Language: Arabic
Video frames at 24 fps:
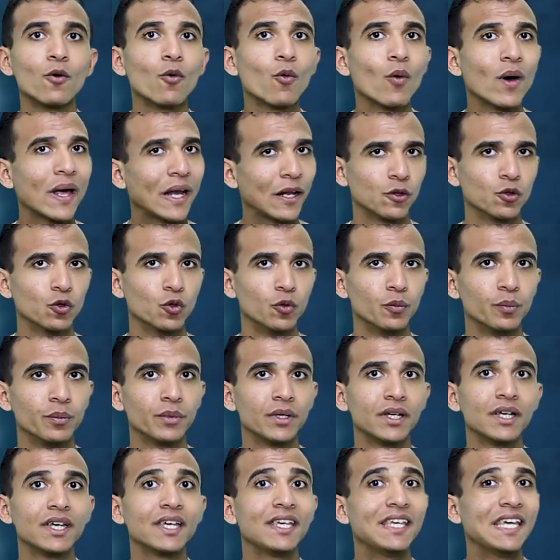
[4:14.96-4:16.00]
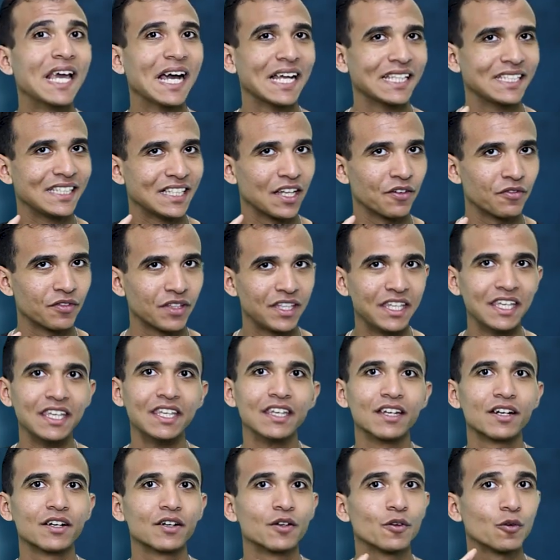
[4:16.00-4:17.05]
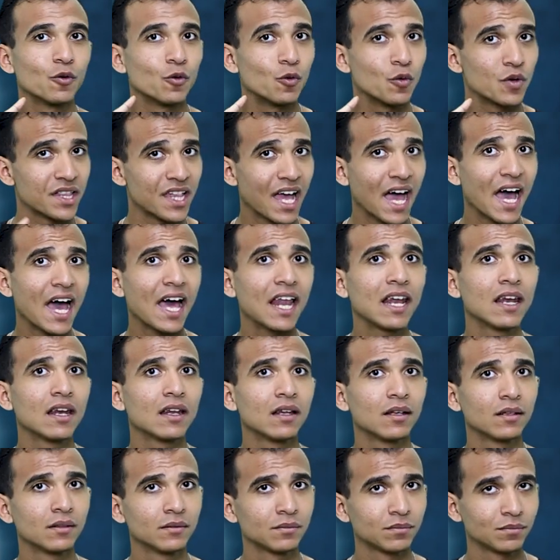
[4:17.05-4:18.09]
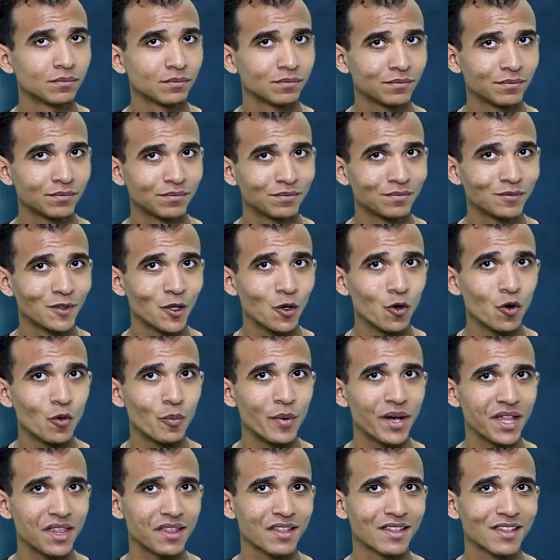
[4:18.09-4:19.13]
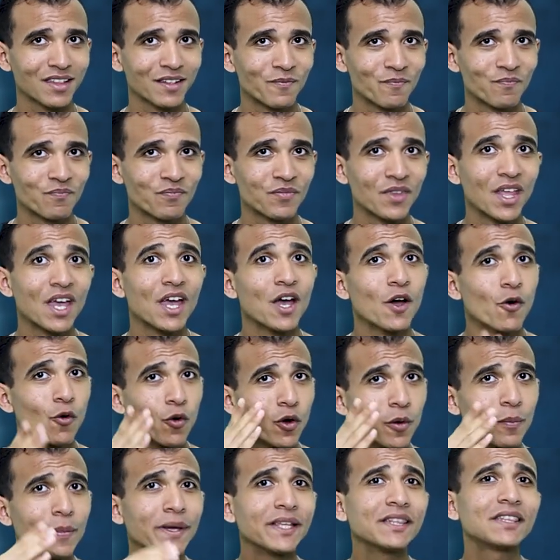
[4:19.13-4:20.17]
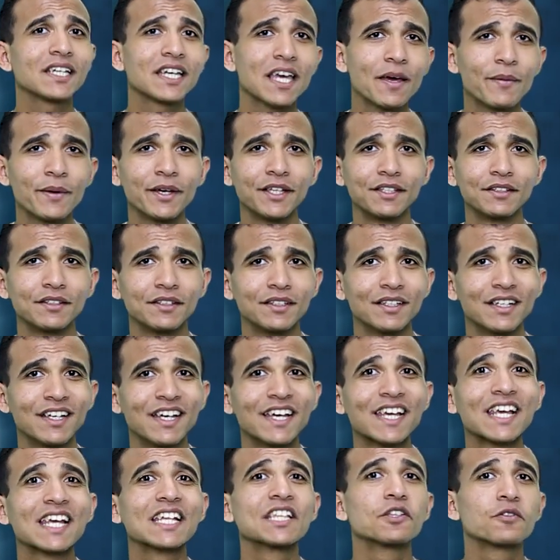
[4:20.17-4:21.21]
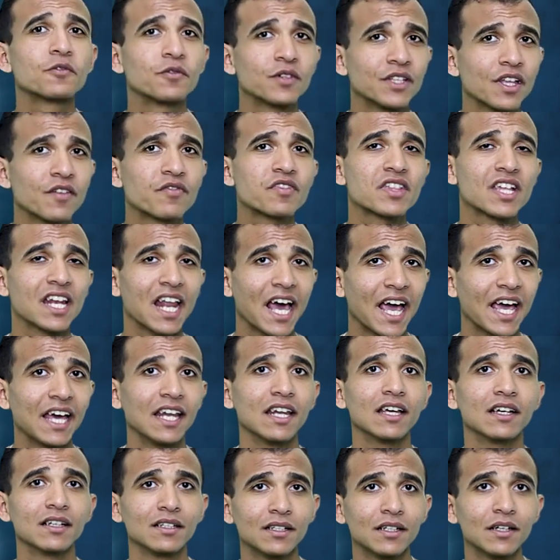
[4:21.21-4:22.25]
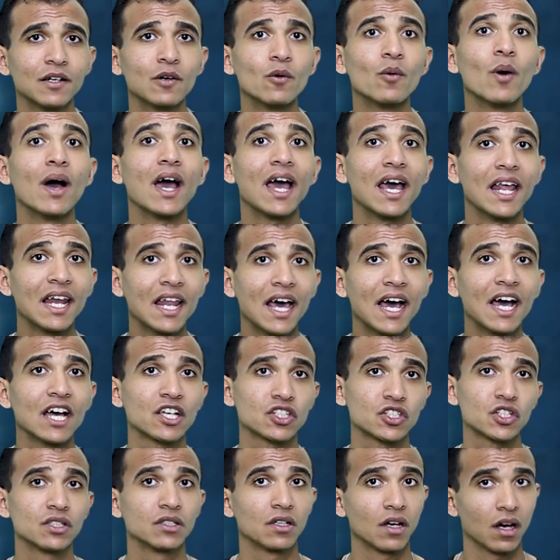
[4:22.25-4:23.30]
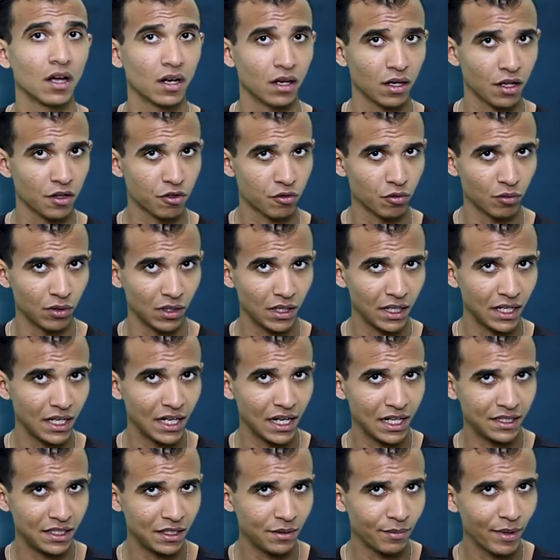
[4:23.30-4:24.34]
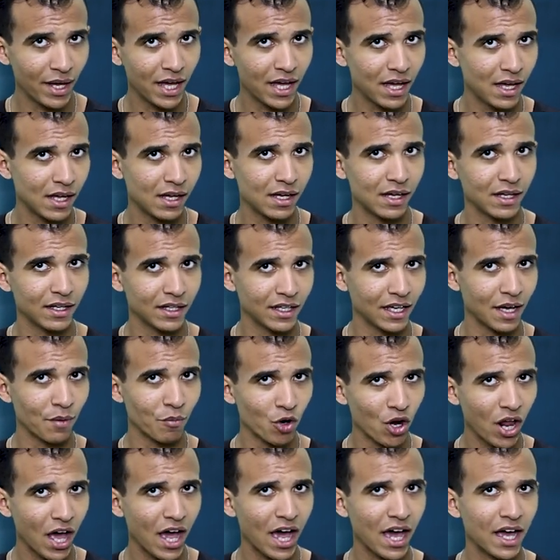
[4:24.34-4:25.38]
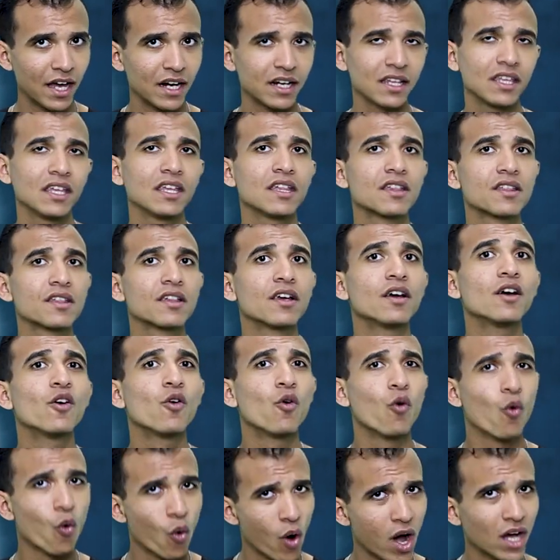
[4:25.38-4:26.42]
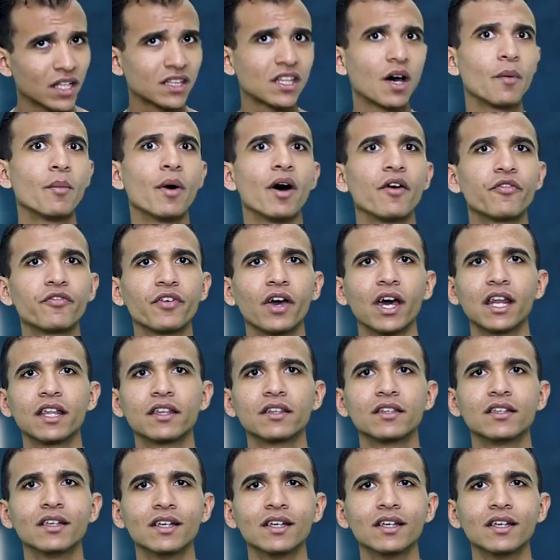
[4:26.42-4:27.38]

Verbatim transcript: ولا نوم يعني تفكير وزعل وبس والبنت كمان كانت في نفس الحالة وأهلها عشان يخلصوا الليلة دي بقى جابوا لها عريس وخطبها فعلا